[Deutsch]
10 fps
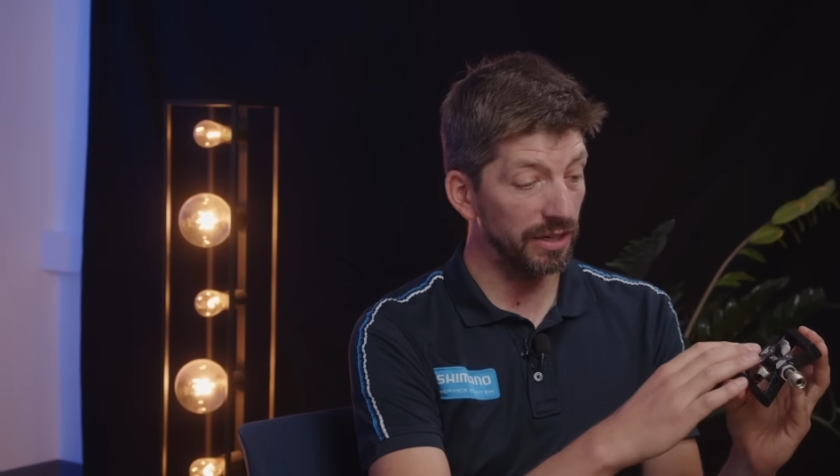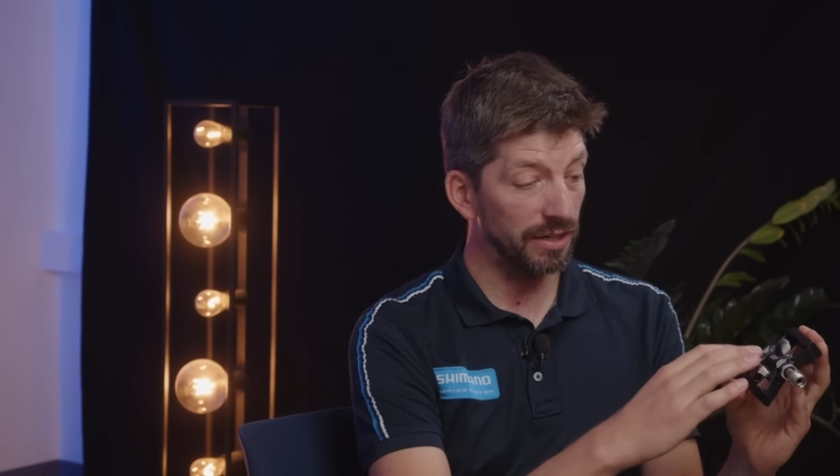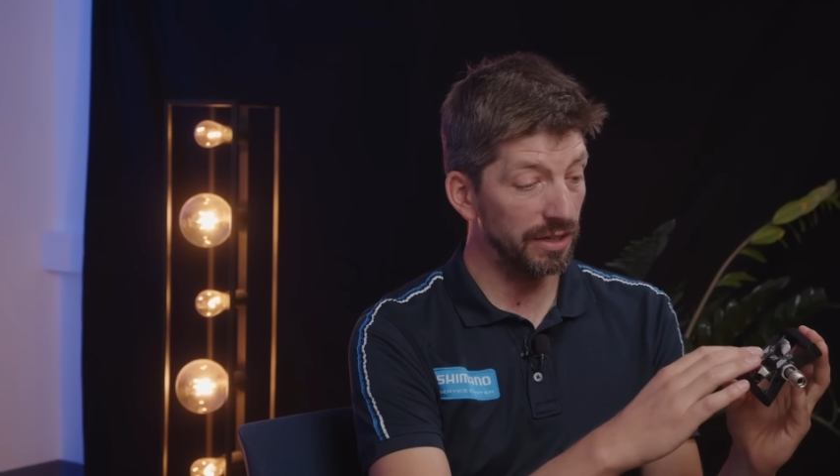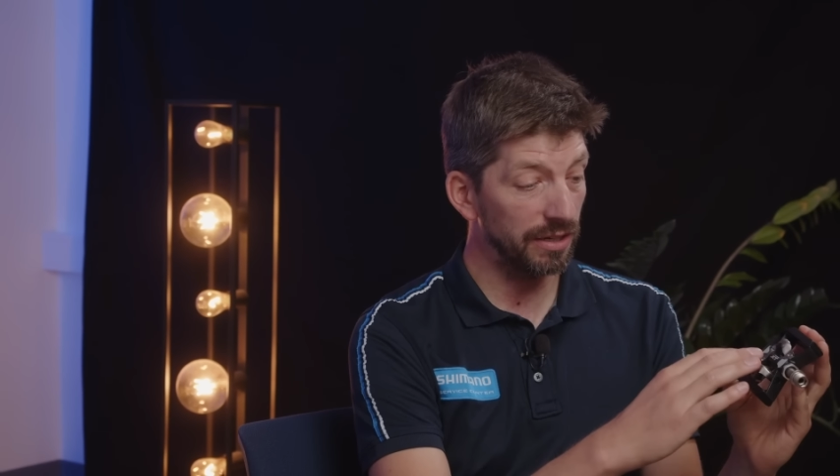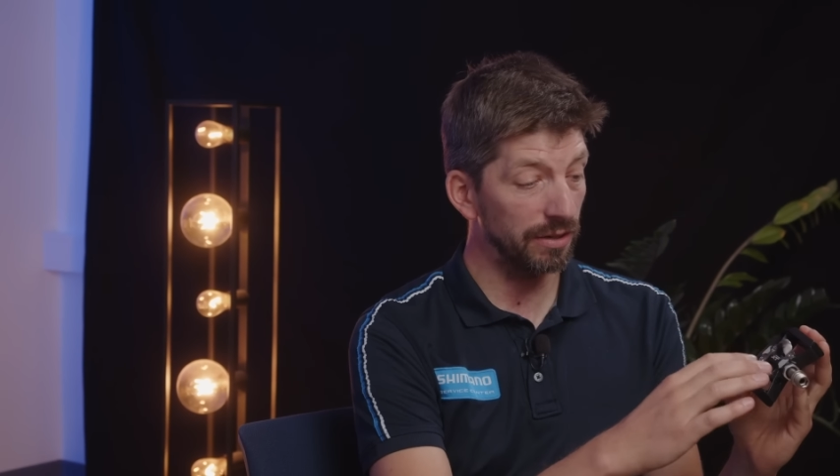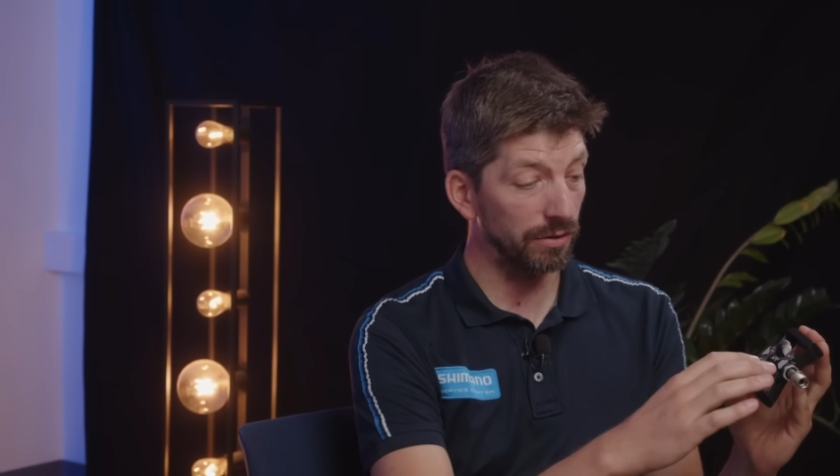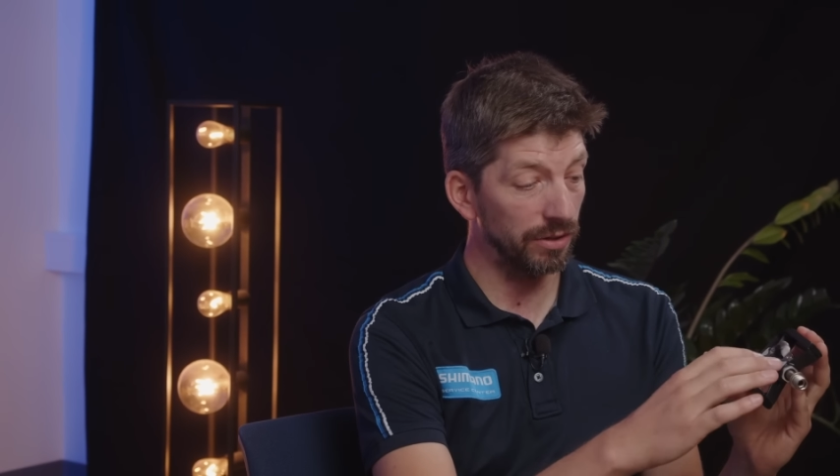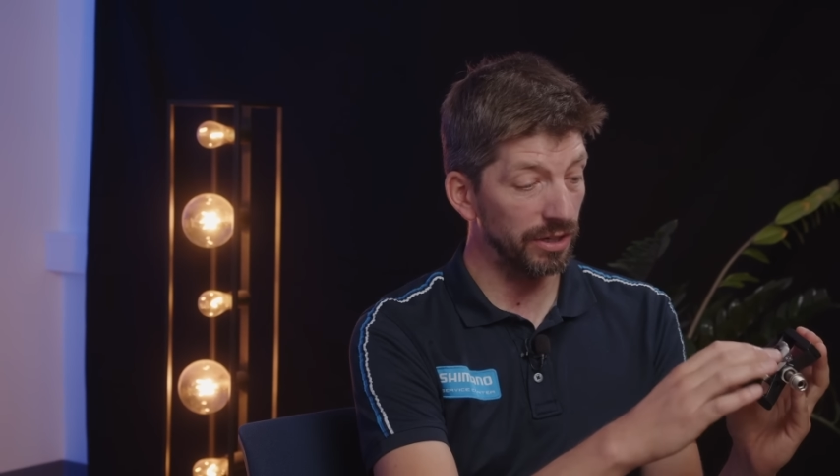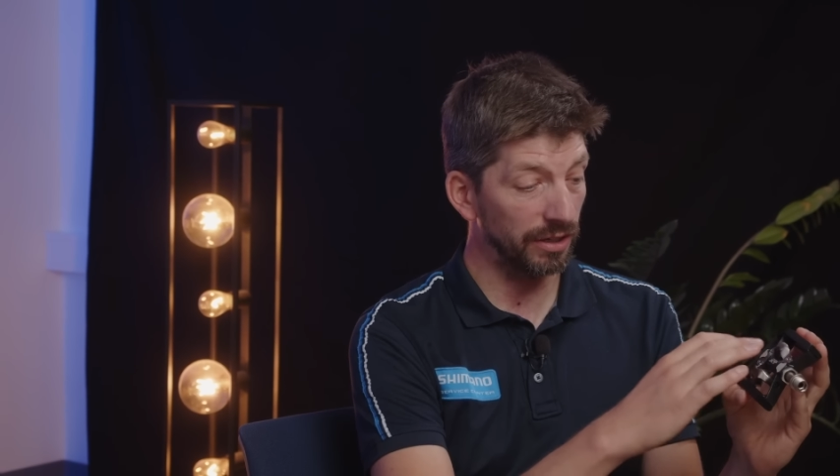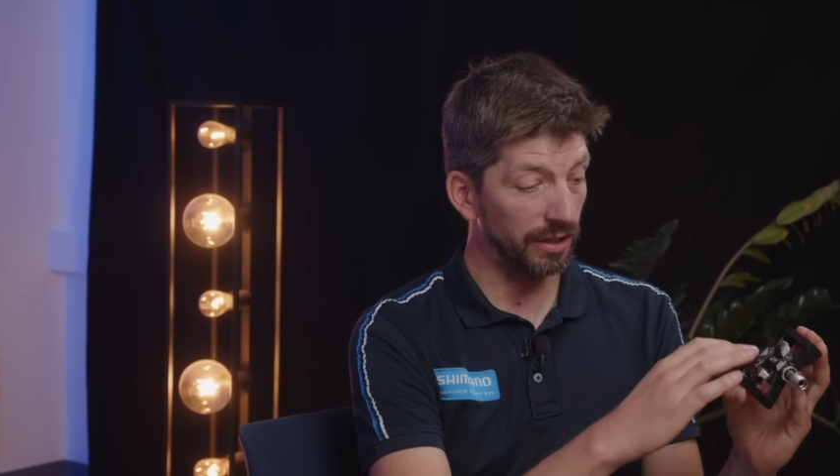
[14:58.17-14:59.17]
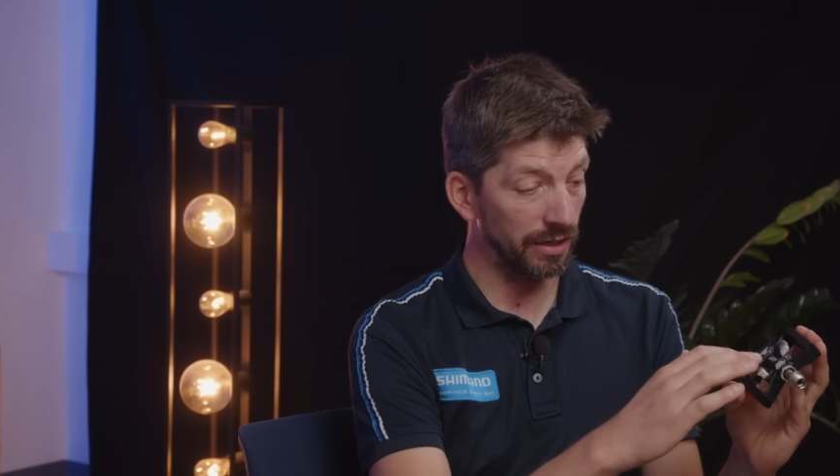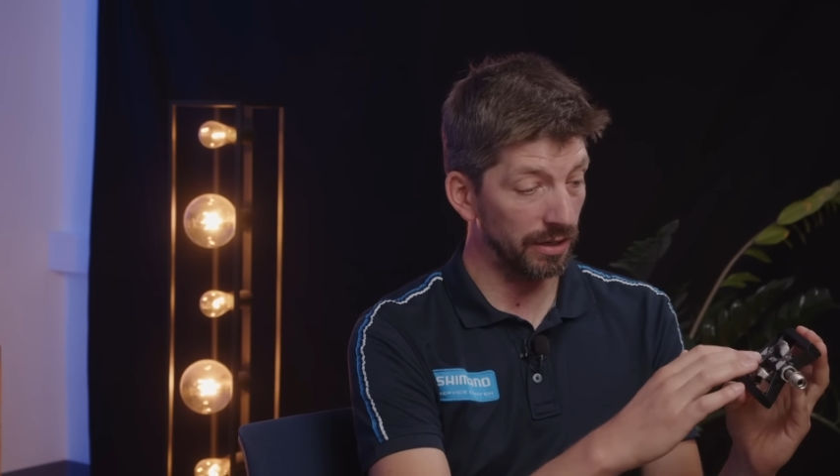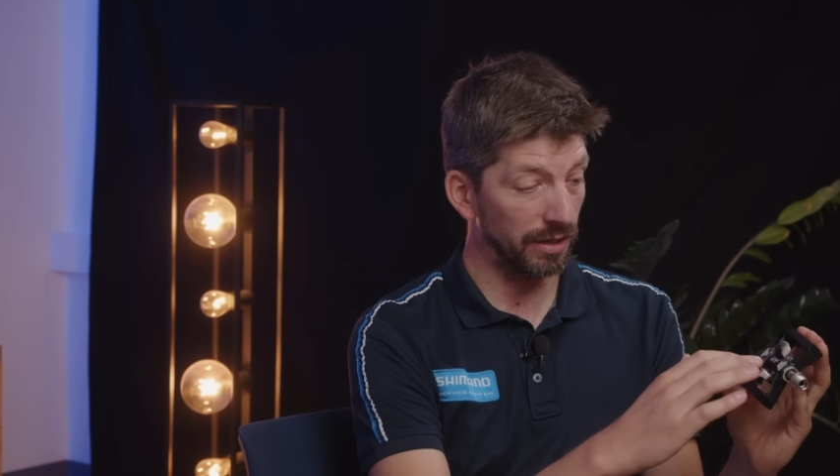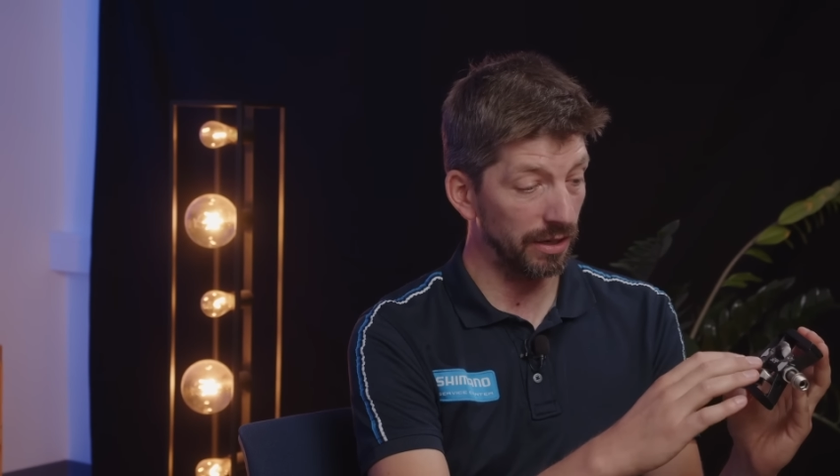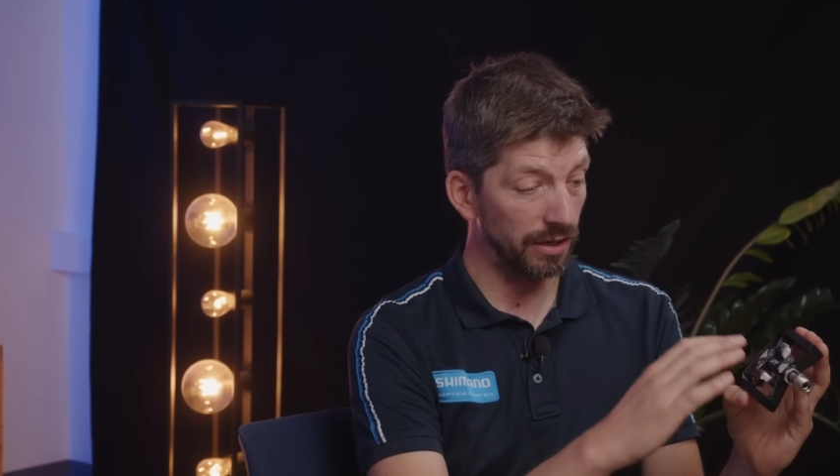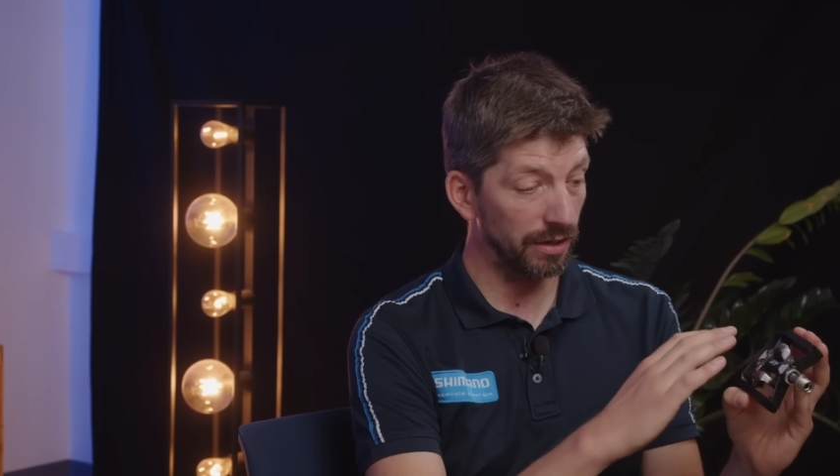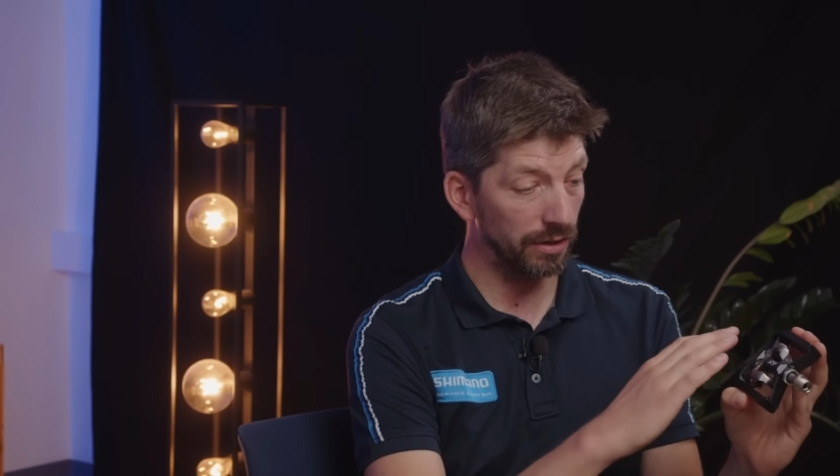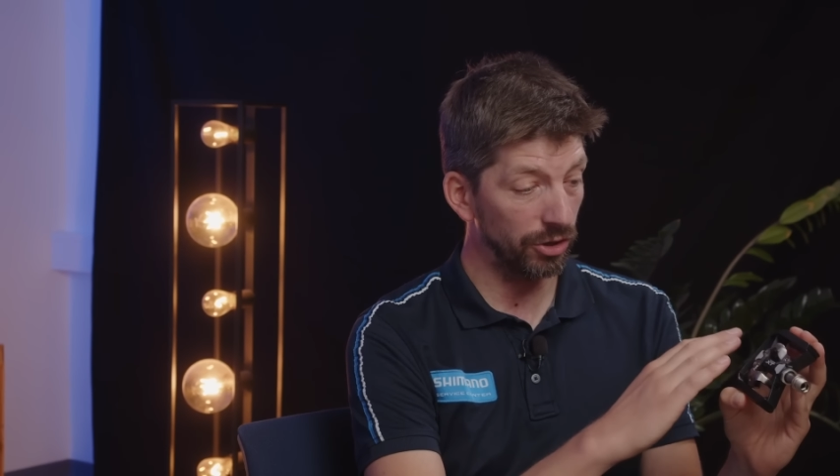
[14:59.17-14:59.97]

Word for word: gedichtete und hier drin äh,